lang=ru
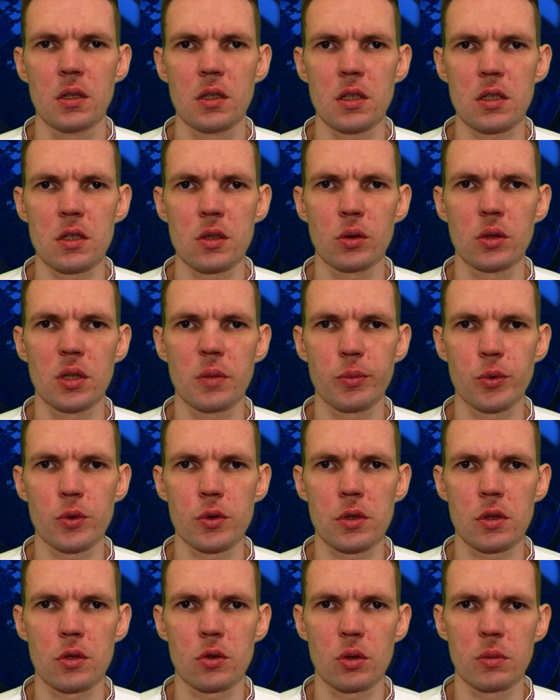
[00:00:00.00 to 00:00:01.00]
Если он
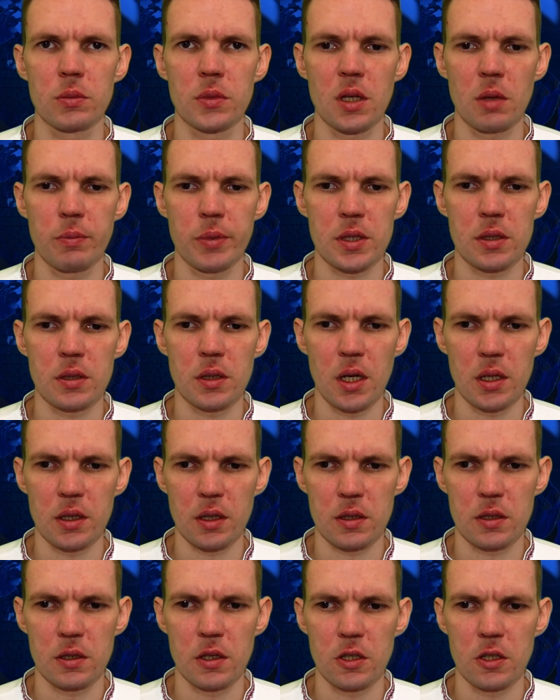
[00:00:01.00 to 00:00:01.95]
допустит, что меня посадят,